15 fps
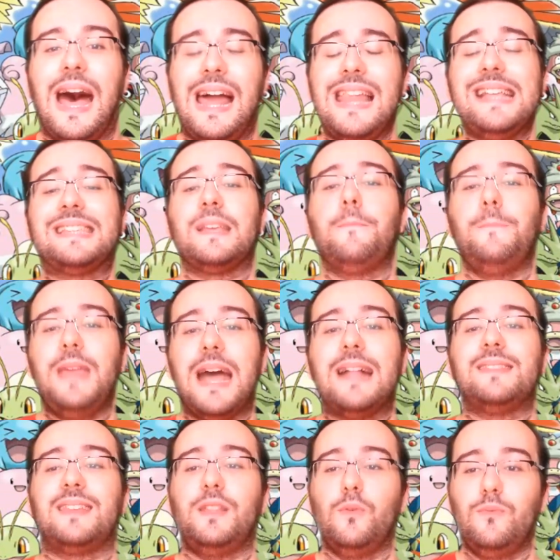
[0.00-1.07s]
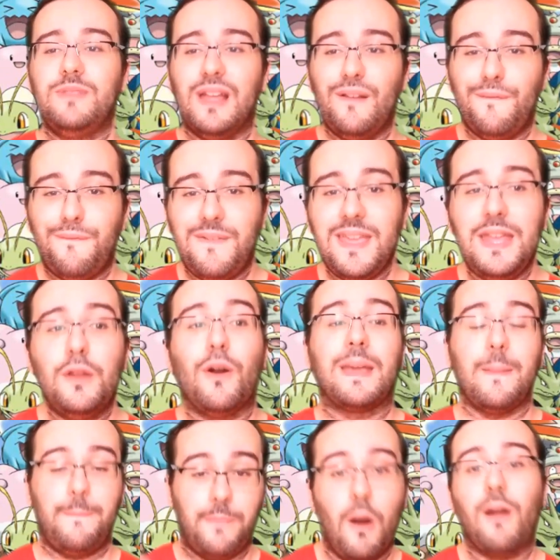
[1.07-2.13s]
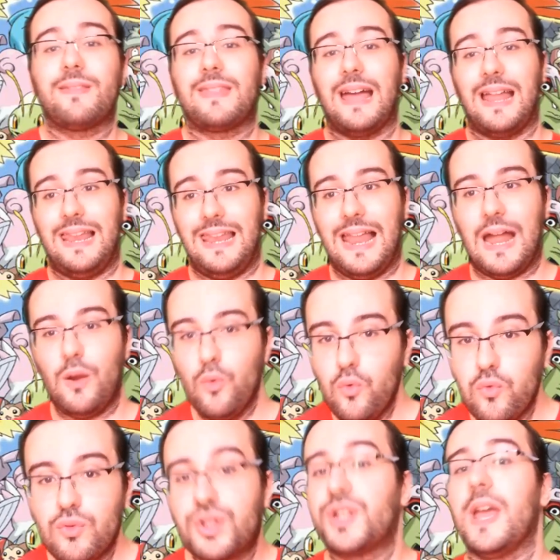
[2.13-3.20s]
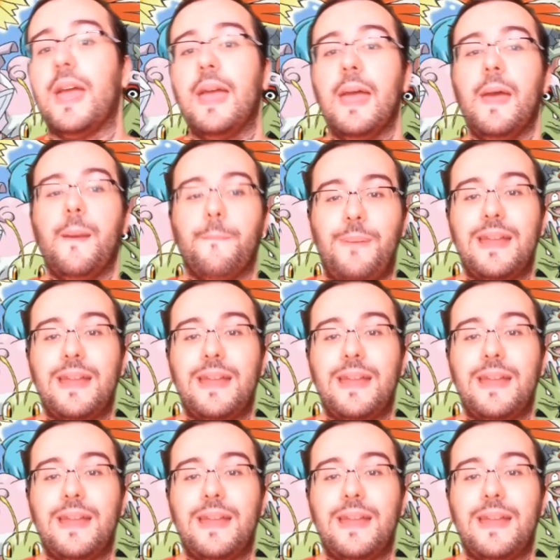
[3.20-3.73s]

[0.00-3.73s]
ha le sembianze di un delfino che porta la luce